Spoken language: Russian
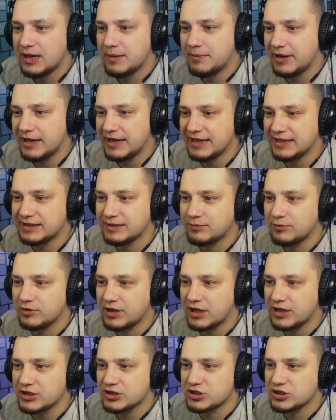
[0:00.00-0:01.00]
Поэтому,
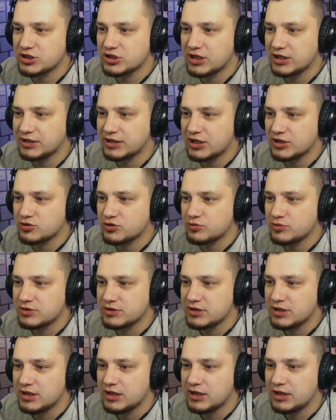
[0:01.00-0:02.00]
конечно же,
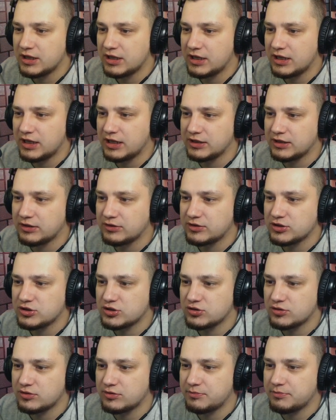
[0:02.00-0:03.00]
откажусь. А, тут
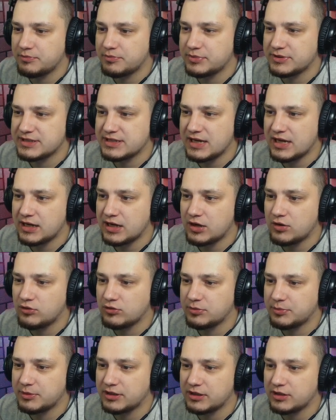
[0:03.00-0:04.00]
еще пса
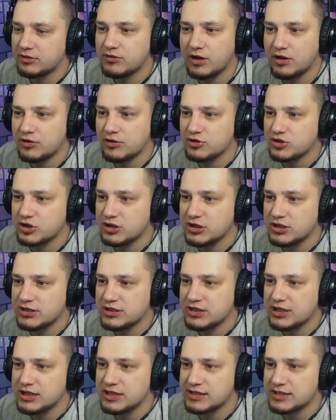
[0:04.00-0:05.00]
какого-то, короче,
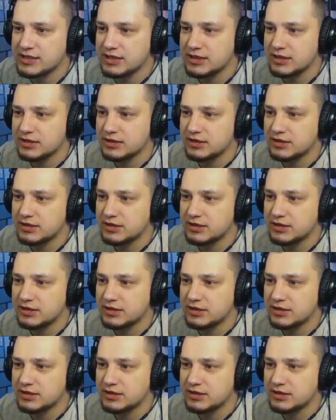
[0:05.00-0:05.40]
неинтересно.